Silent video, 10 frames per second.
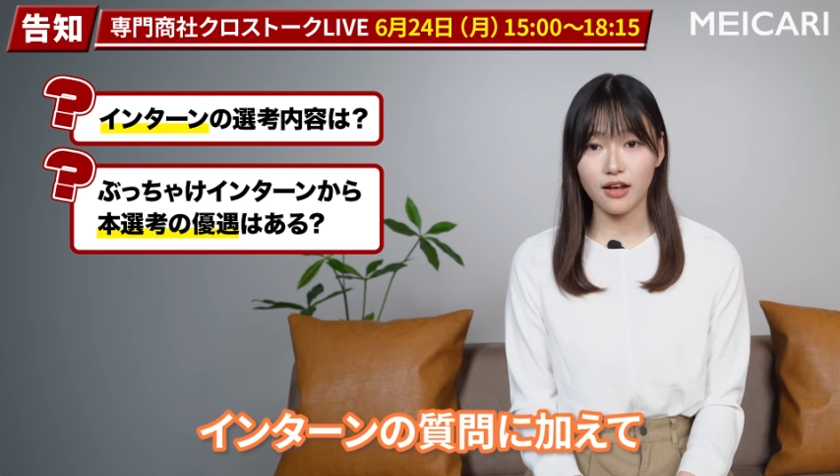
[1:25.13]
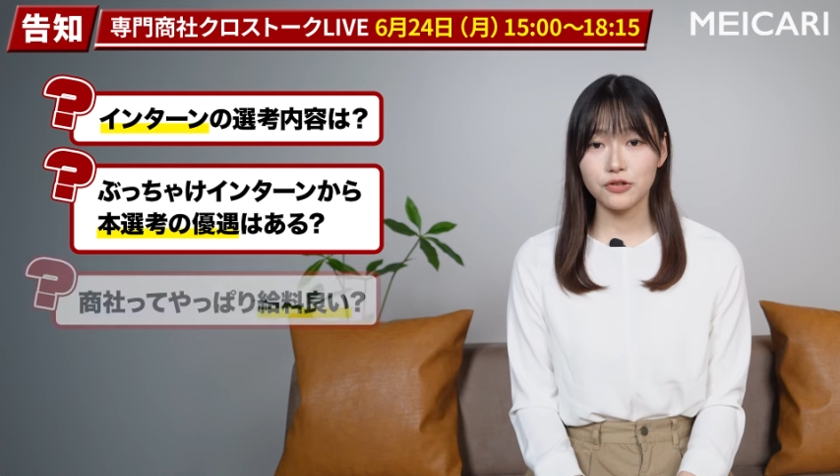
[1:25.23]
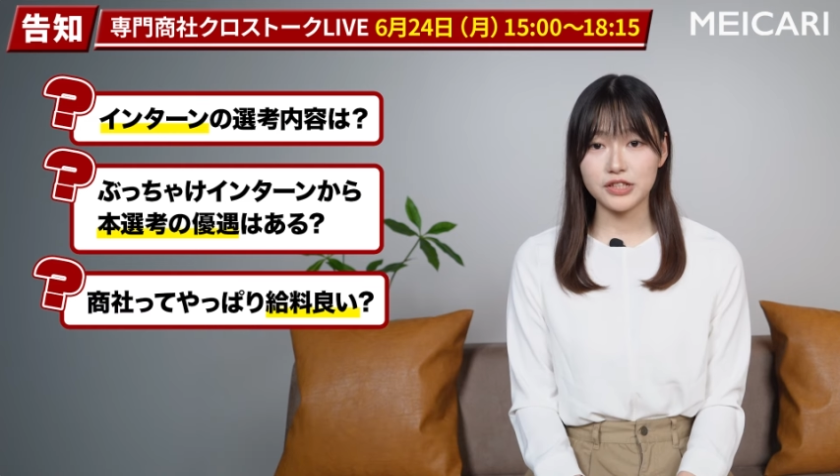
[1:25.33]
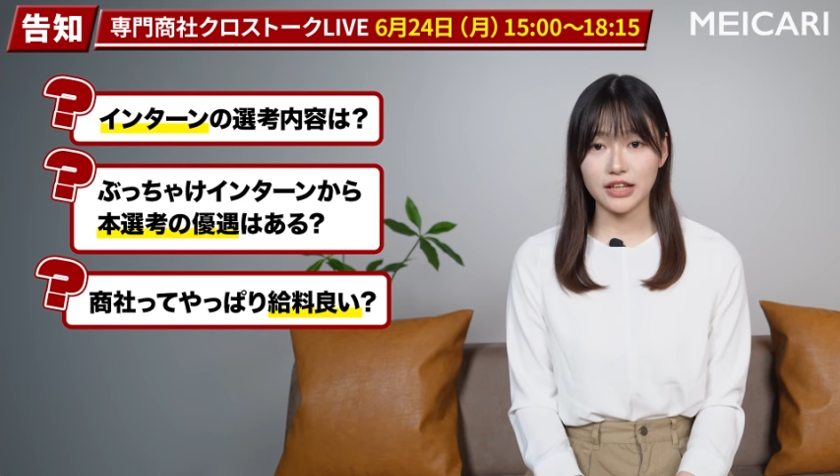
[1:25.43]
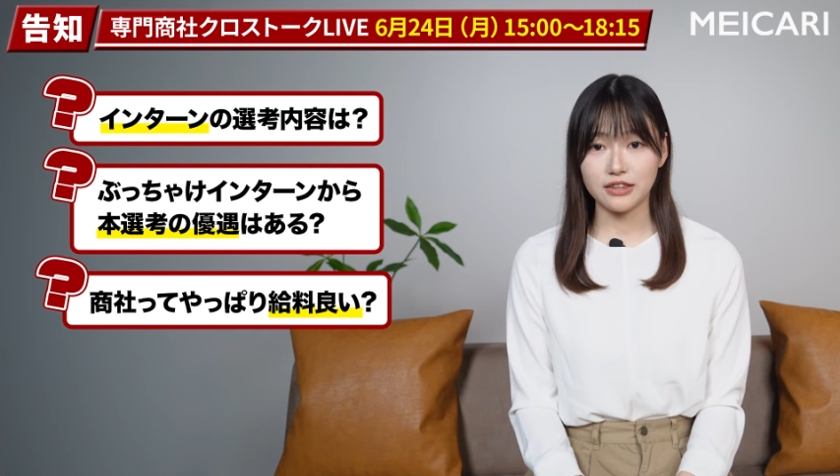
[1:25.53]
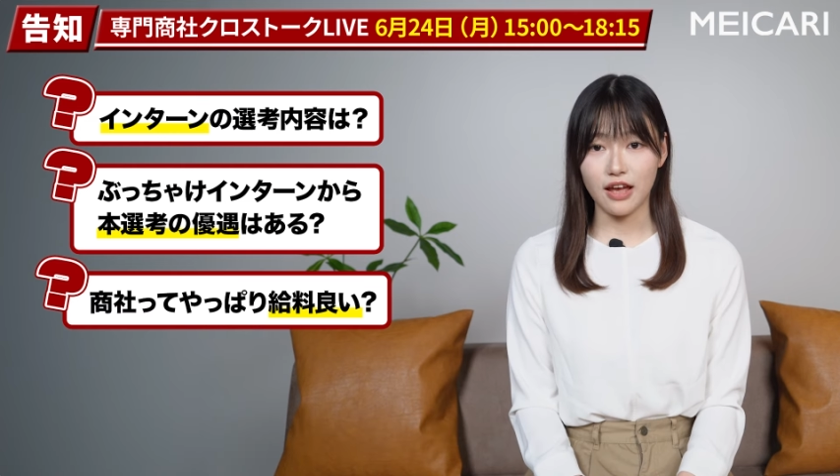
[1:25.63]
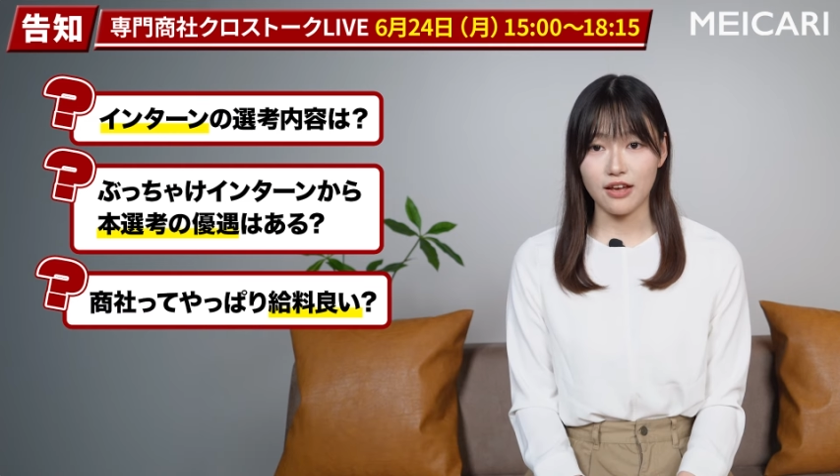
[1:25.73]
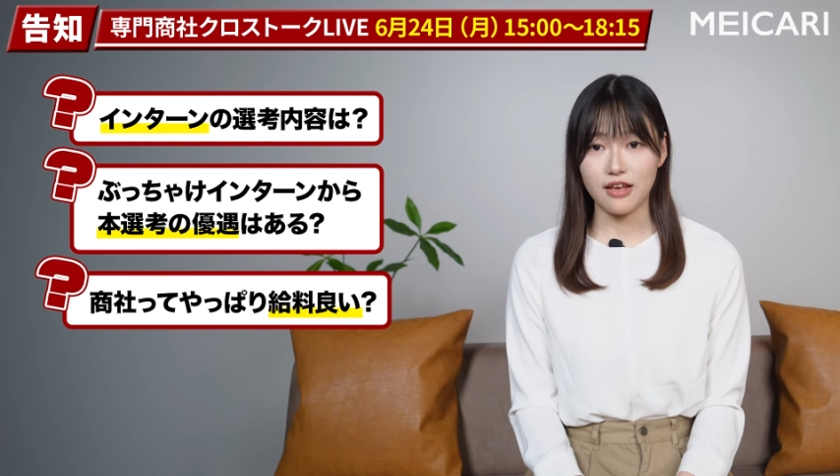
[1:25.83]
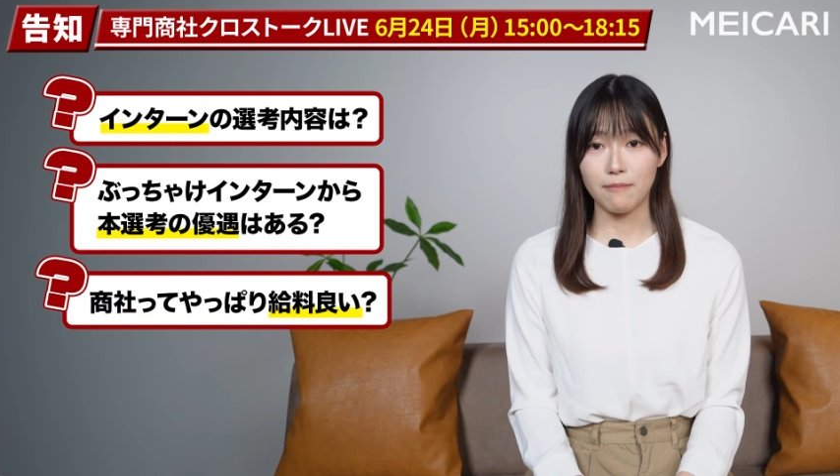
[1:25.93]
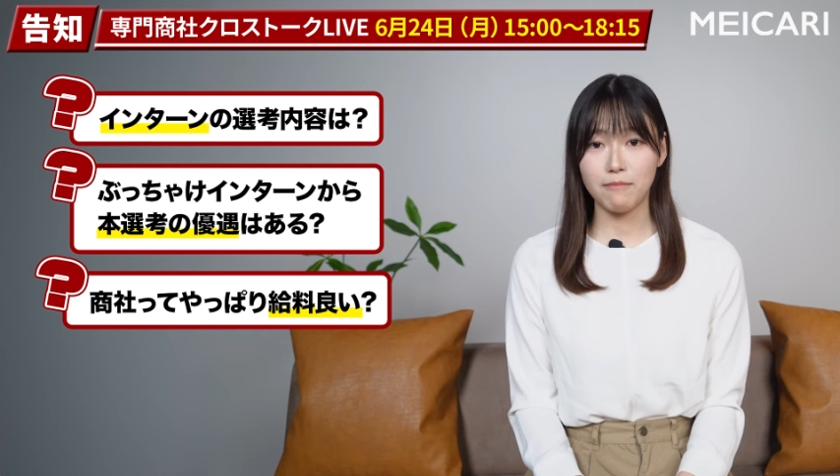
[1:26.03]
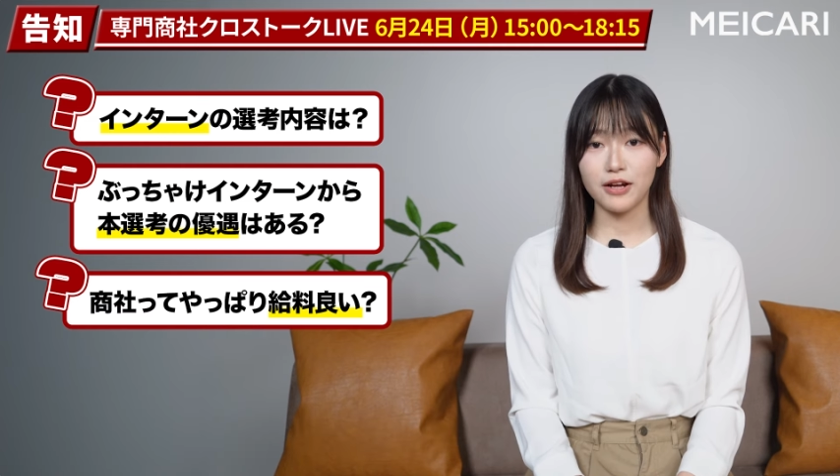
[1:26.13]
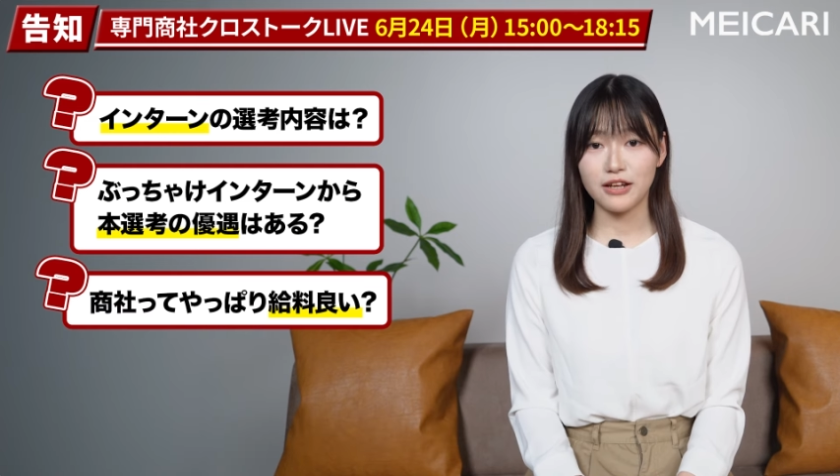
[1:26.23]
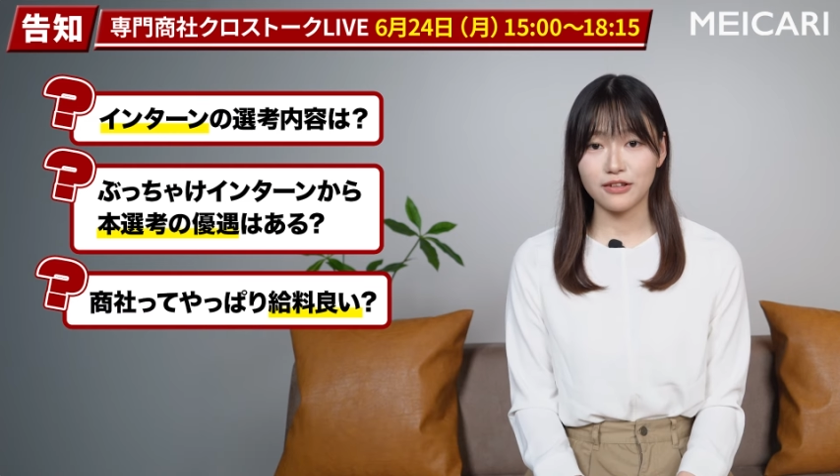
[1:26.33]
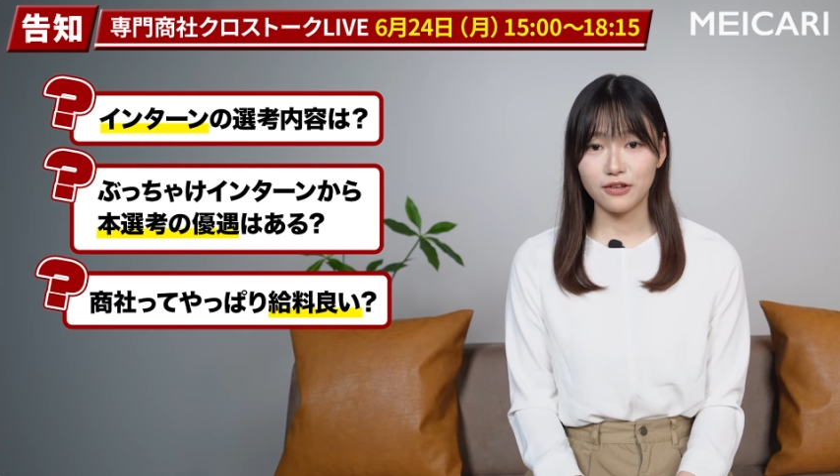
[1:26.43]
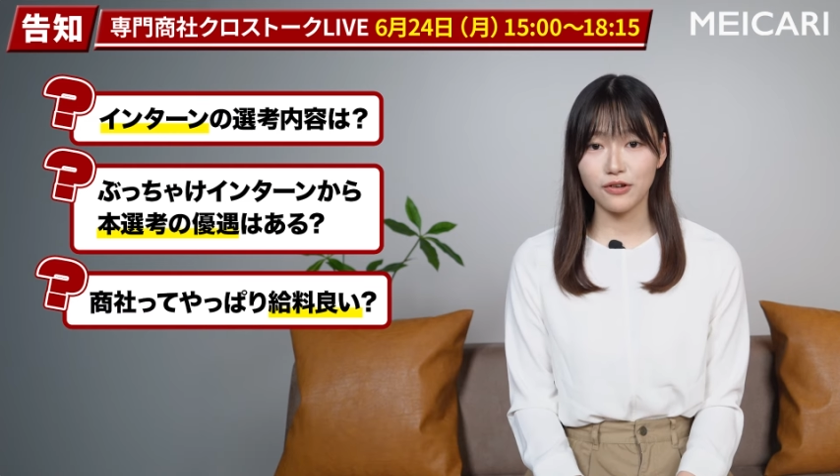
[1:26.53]
商社ってやっぱ
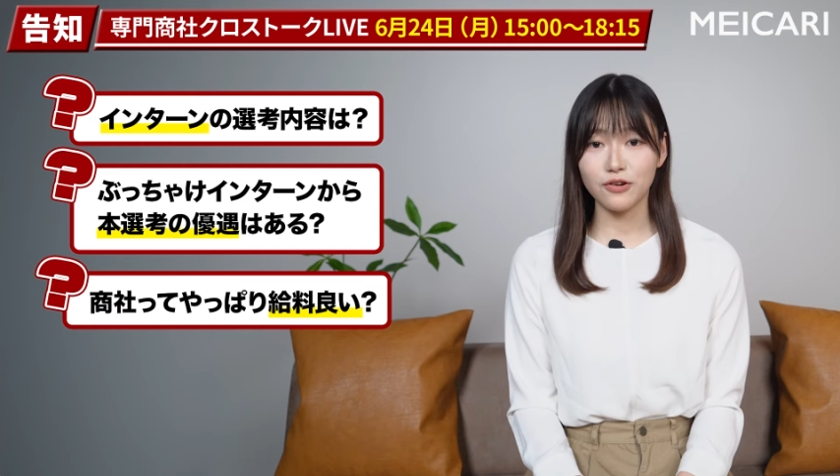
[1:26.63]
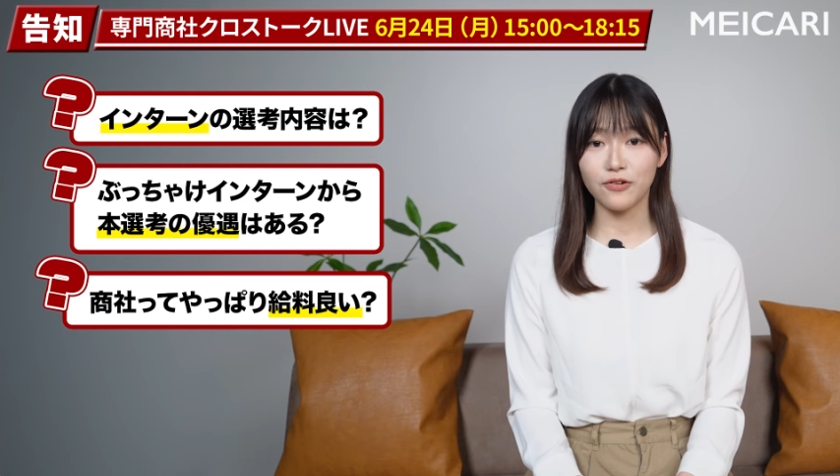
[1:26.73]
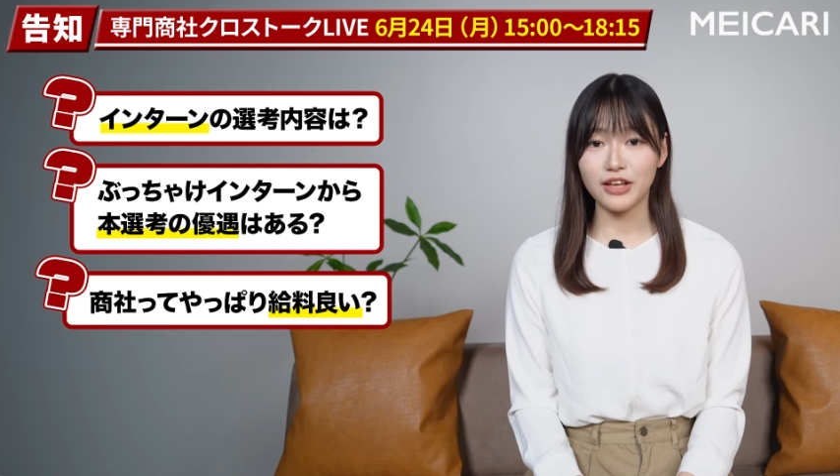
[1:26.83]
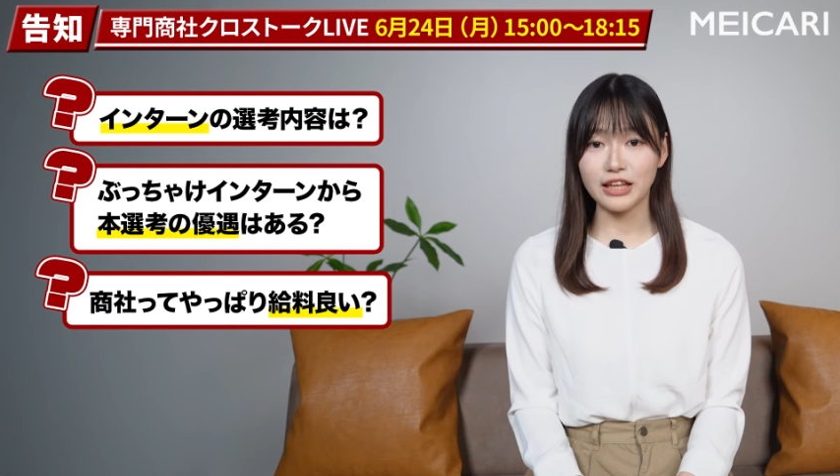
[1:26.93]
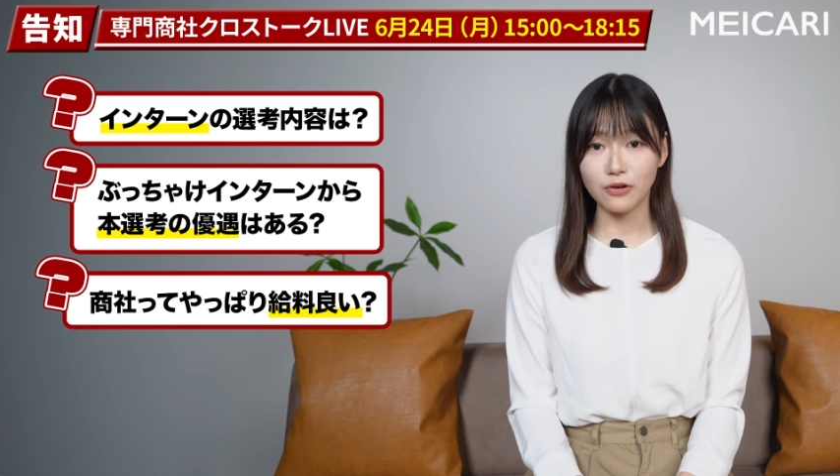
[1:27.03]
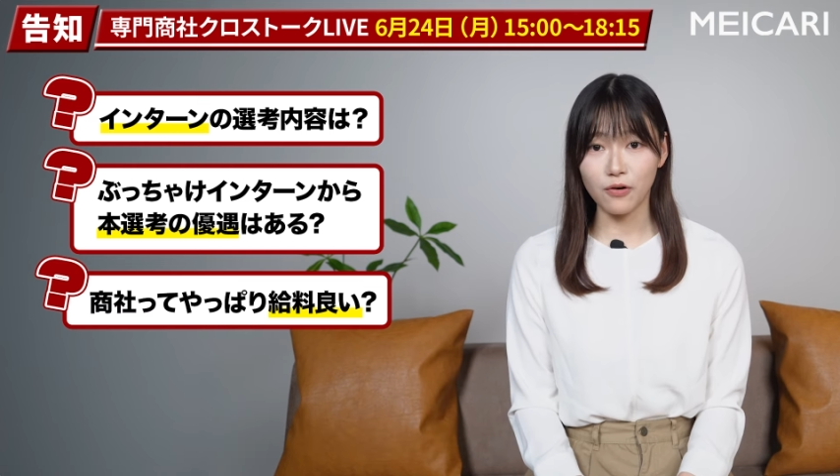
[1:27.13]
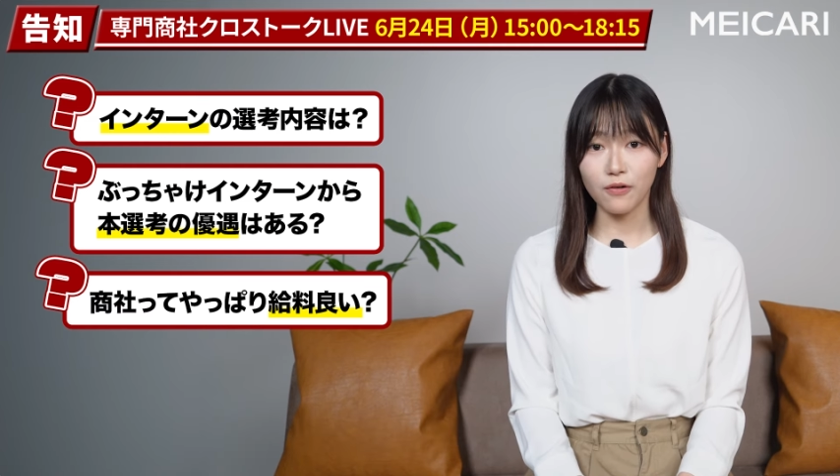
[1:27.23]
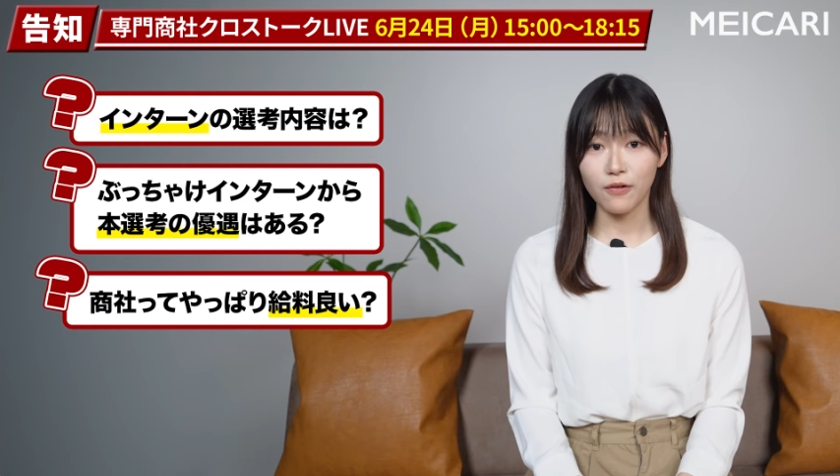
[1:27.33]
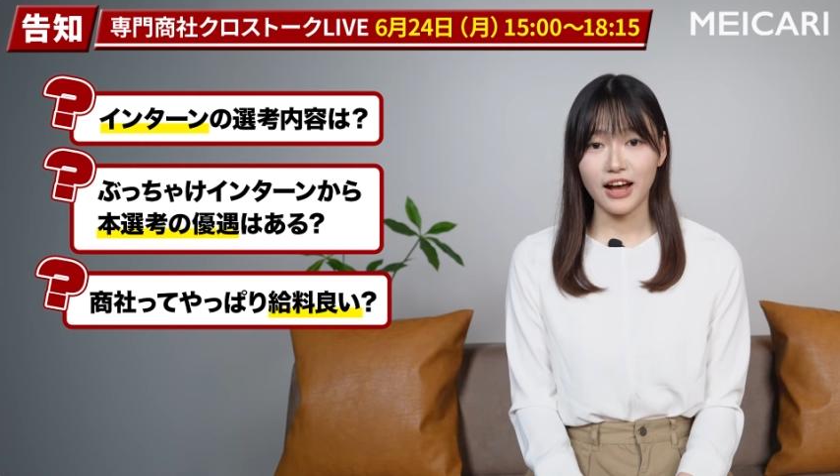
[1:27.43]
り給料いいの